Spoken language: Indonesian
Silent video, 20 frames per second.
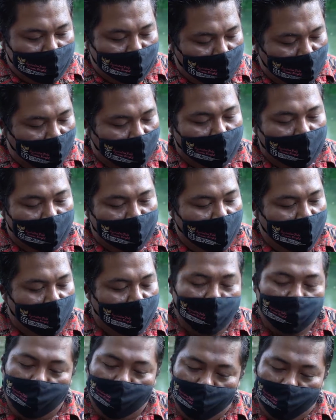terkenal
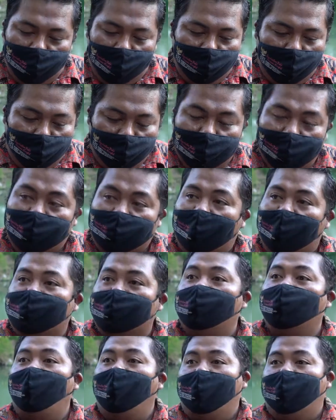atau mohon maaf dikenal di
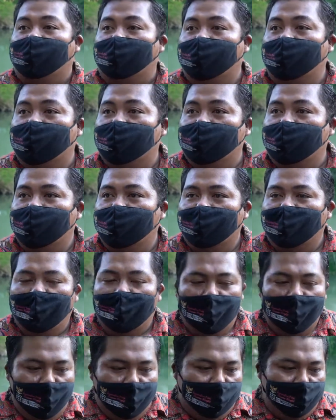luar
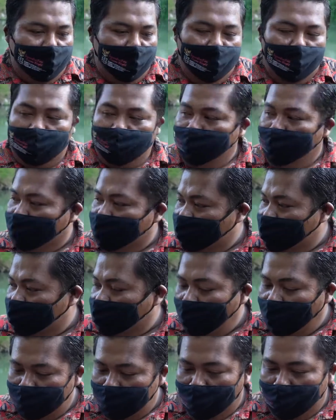nah Mas Eko
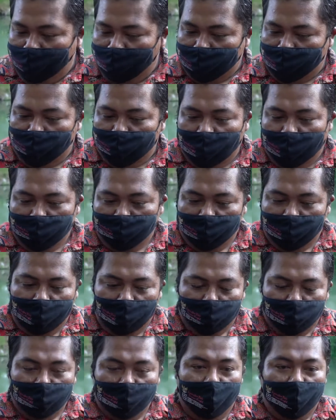ada Mas Eko dari pihak
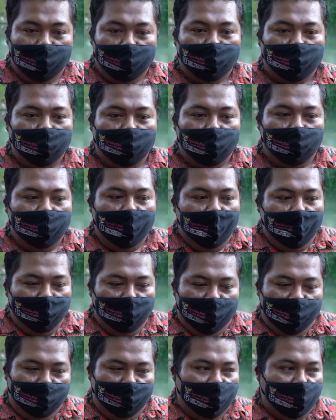kelurahan itu
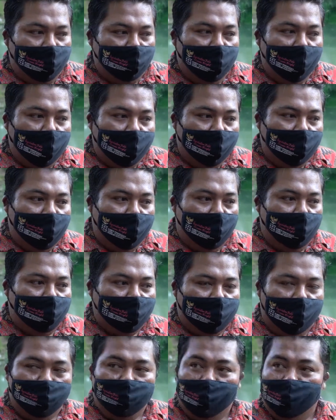menyampaikan bagaimana kalau kita
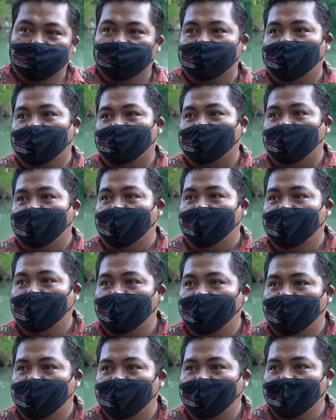bikin wisata
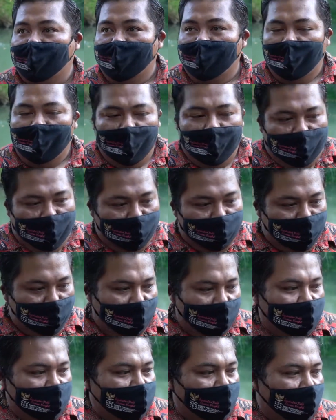kebetulan
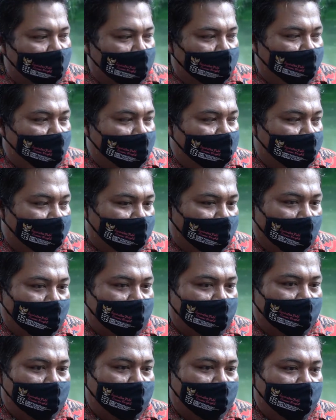kita
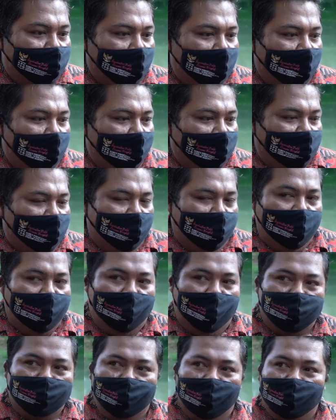difasilitasi tanah khas
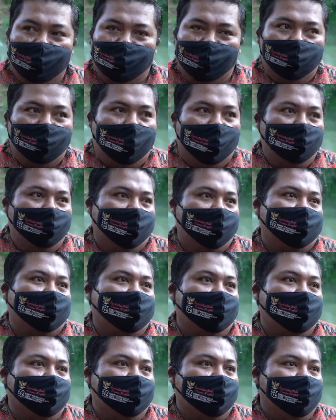dari kelurahan barat
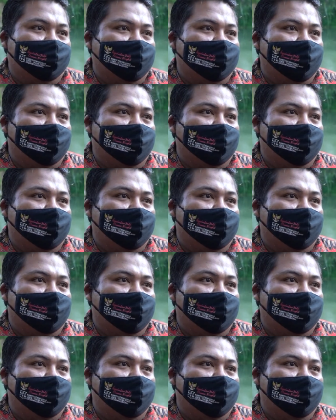ini